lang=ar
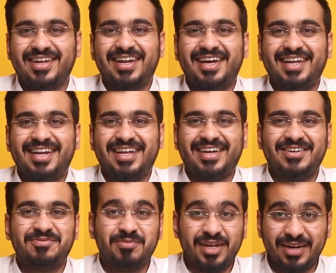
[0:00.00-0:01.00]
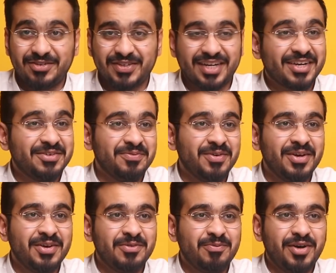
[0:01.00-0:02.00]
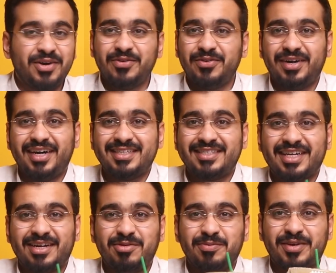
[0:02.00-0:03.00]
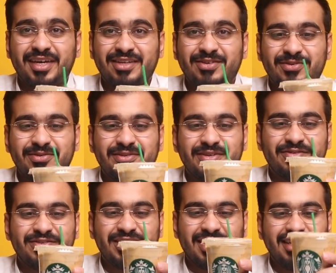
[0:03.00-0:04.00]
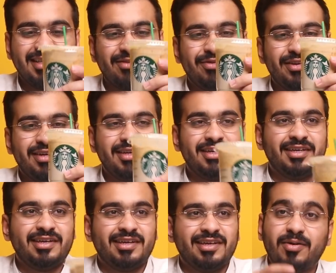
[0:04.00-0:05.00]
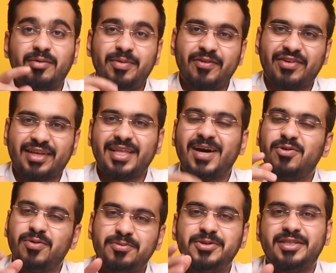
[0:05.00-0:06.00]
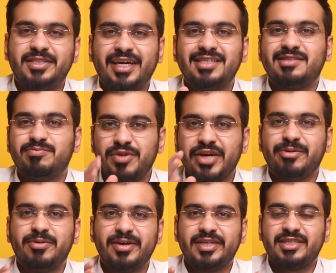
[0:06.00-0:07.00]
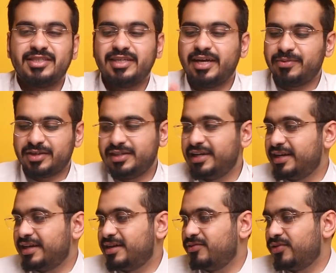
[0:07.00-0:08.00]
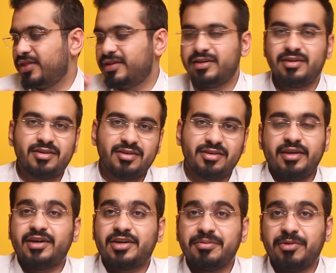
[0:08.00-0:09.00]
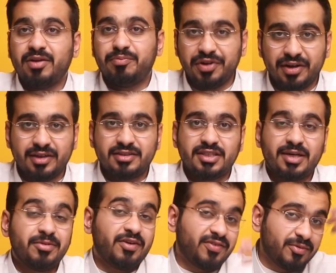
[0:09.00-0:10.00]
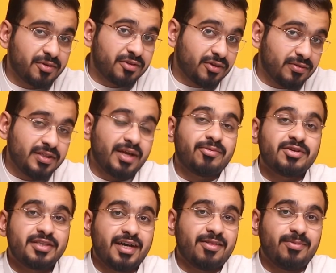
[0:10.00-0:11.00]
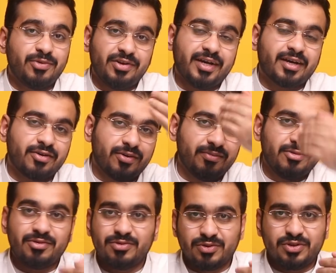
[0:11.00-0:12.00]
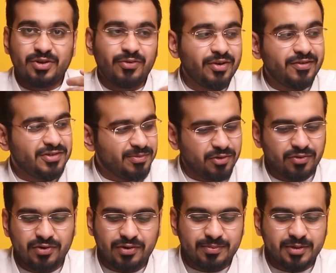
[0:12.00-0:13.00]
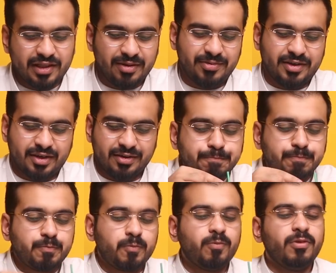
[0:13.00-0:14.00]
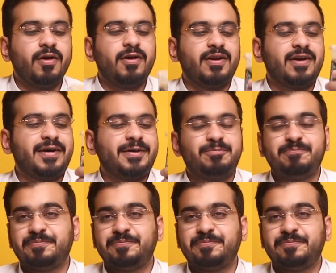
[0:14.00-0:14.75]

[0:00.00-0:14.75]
الله الله بالله وش رايكم؟ ما هو ايس كراميل مكياتو نفس الشكل اللي تعرفونه؟ طبعا بيفرق طعمه مو جايز 100% زي ستاربكس لان الوضع يحكمه البن اللي استعمله فممكن تروح ستاربكس تاخذ البن حقهم وتسوي نفس الموضوع بيطلع معك. الله